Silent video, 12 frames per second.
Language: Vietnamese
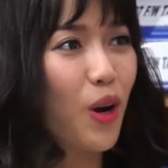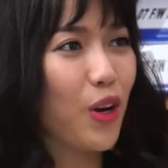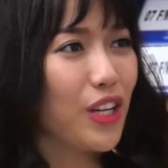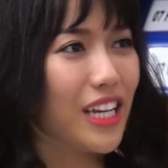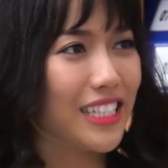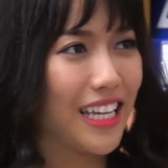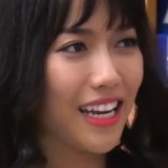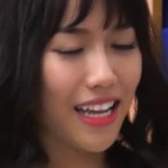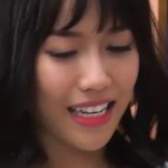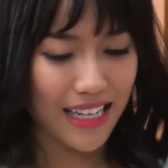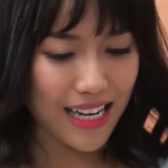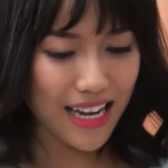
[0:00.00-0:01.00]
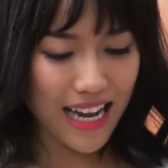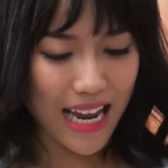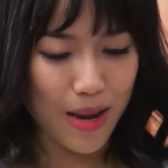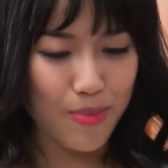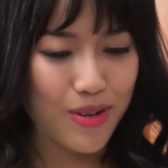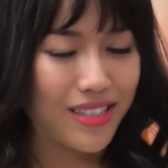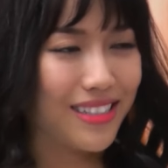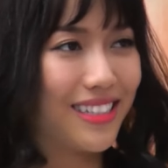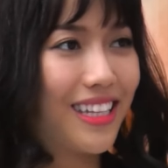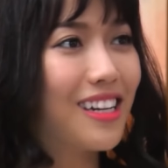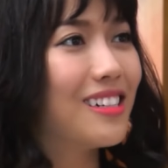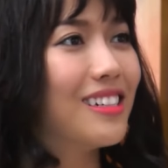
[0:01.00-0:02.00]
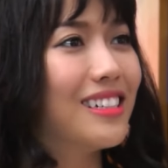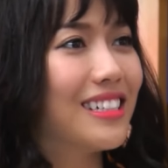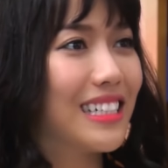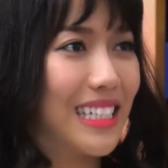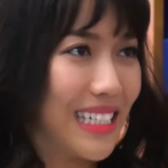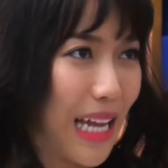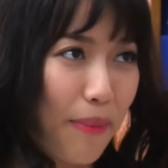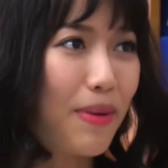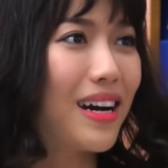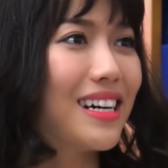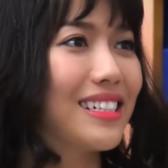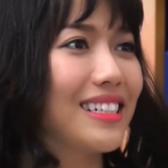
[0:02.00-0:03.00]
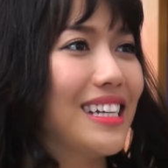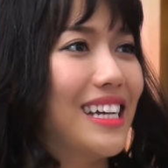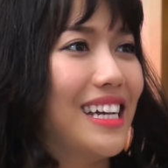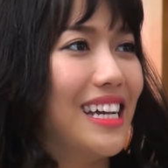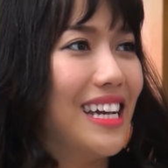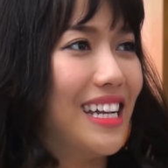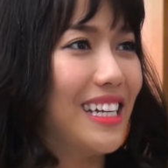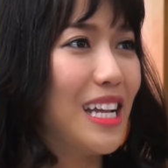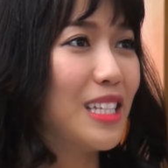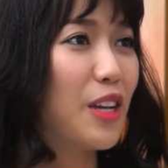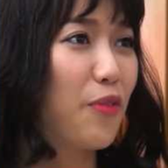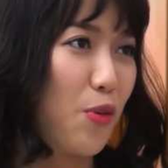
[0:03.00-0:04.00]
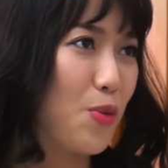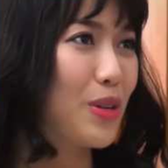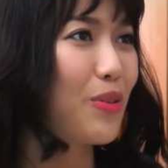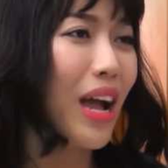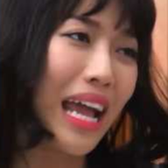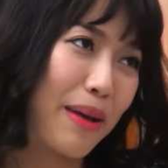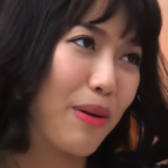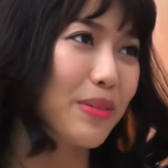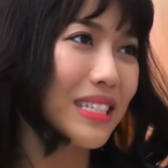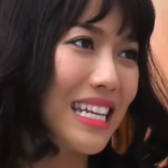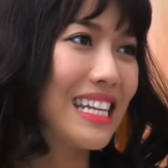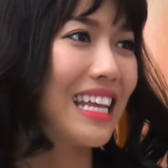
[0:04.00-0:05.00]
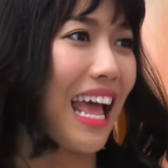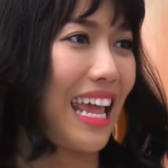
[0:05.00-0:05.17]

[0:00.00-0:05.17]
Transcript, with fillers: thúc rồi cho nên à, em muốn gửi thư cảm ơn đến cho phụ huynh của các em học sinh